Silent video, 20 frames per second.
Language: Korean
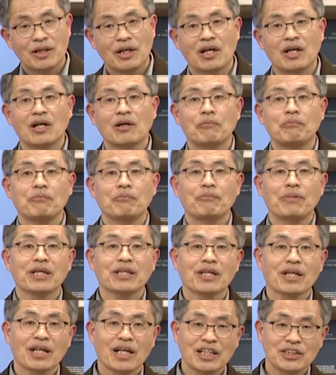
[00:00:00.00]
어,
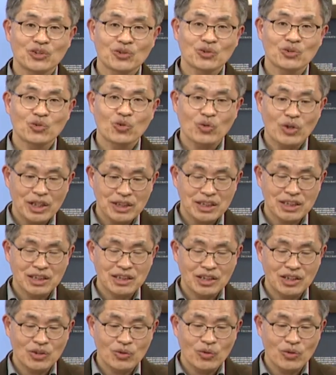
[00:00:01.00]
뺏겨가지고 또다시
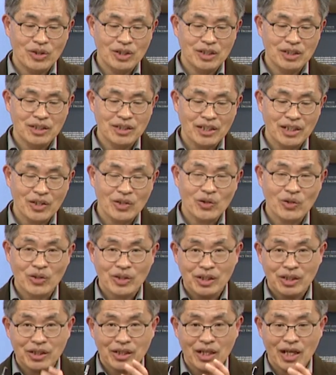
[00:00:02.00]
그리고 이러는데요.
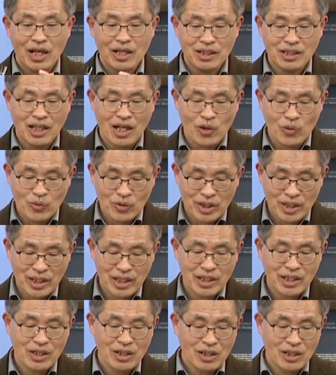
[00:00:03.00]
그렇게 하는 가운데